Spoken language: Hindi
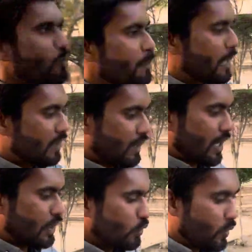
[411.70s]
भी बड़ा
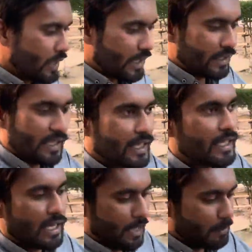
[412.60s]
नाराज हो रहे हैं
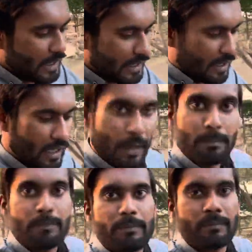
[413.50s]
लेकिन तो हम नहीं हम
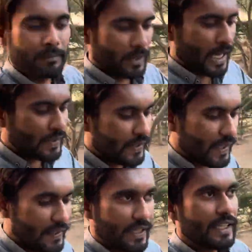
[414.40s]
कैसे
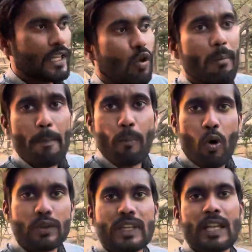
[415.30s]
दे दें ये तो हमें
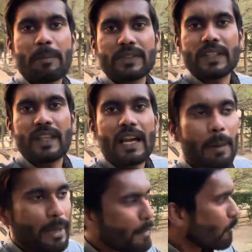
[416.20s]
बहुत ज़्यादा पसंद है
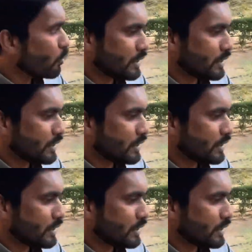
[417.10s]
हमें भी बहुत